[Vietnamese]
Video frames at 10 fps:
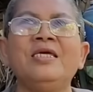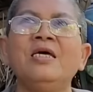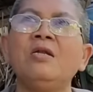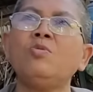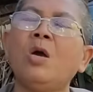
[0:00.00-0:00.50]

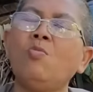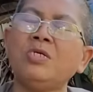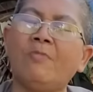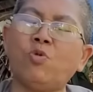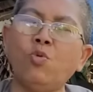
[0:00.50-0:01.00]
lâu lâu mới
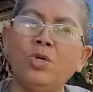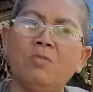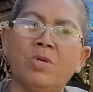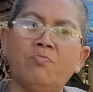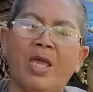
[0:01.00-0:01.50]
gặp cụ
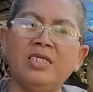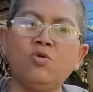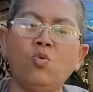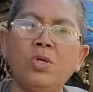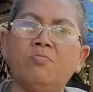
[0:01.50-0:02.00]
quyền mình bảy
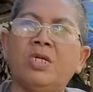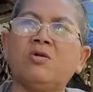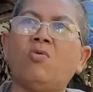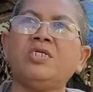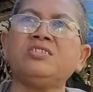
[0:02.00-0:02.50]
cụ quyền mình
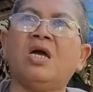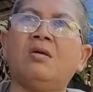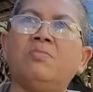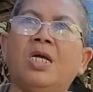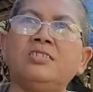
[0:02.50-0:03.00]
ngồi đi
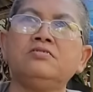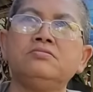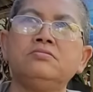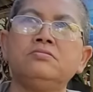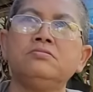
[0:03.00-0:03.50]
chờ mà
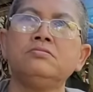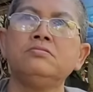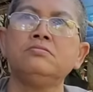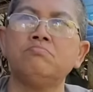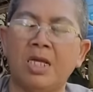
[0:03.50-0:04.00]

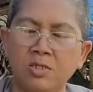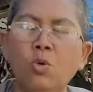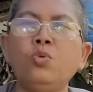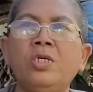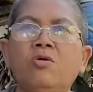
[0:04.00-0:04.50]
bảy
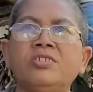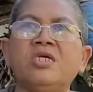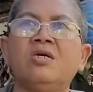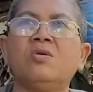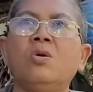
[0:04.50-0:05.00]
cụ quyền ngồi
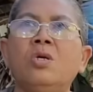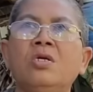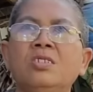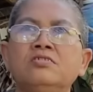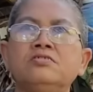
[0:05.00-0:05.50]
chờ
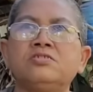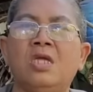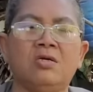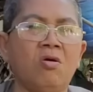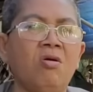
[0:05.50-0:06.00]
con
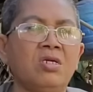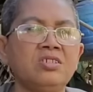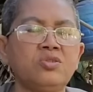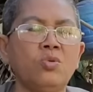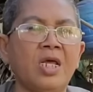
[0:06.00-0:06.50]
chờ con
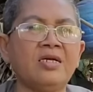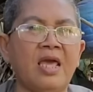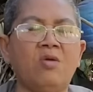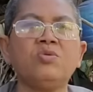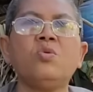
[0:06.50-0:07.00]
đấy tu đắc
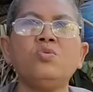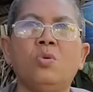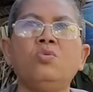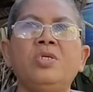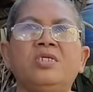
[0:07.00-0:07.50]
đạo cứu
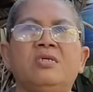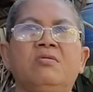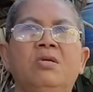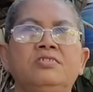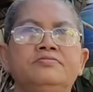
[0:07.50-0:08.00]
cụ quyền nè
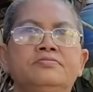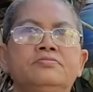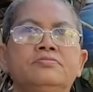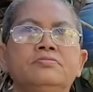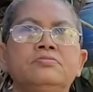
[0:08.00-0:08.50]
con
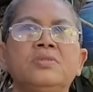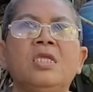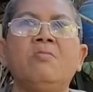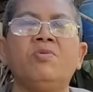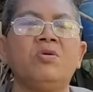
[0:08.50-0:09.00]

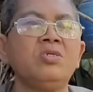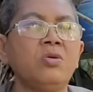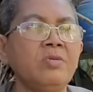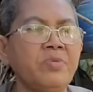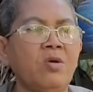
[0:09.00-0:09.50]
mà nói
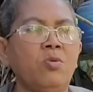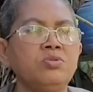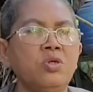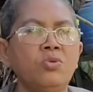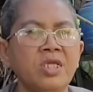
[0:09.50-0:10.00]
kiếp nào
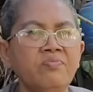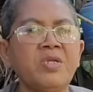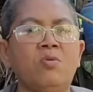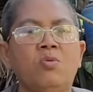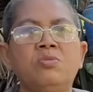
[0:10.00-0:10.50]
cũng tu kiếp
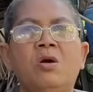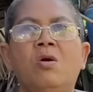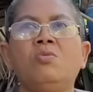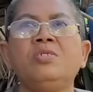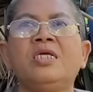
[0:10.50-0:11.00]
nào cũng
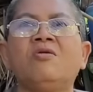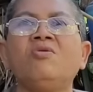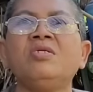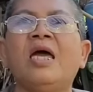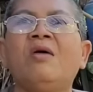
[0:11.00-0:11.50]
khổ nghe
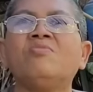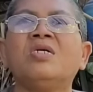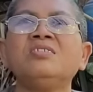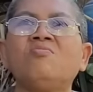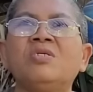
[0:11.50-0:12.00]
nói đau
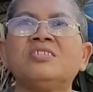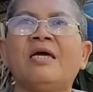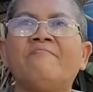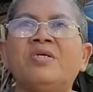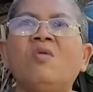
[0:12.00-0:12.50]
đớn trong lưng
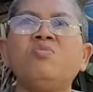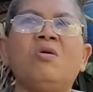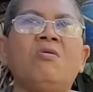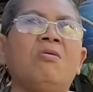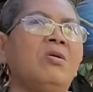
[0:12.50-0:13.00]
tầm khóc
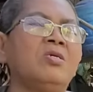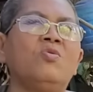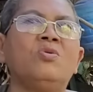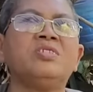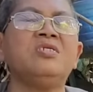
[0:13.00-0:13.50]
ngon
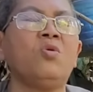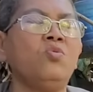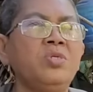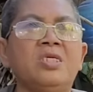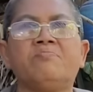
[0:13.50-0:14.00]
luôn với
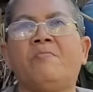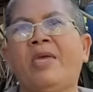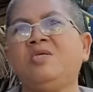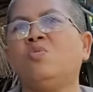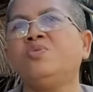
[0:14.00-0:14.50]
cụ quyền mà
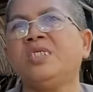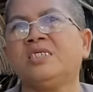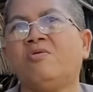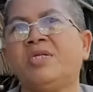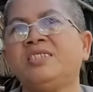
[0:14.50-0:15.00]
bảy cụ
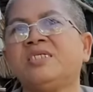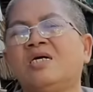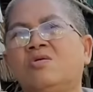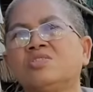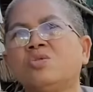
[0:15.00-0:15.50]
quyền ngồi để
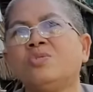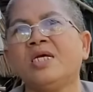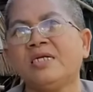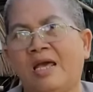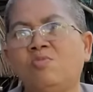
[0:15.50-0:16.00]
chờ con tu
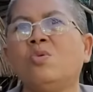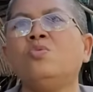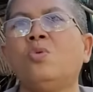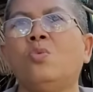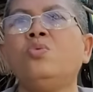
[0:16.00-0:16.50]
đắc đạo cứu
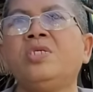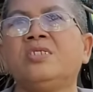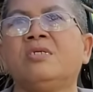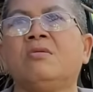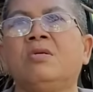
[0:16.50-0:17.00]
cụ
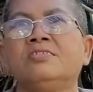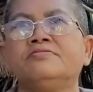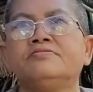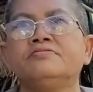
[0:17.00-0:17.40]
quyền nè con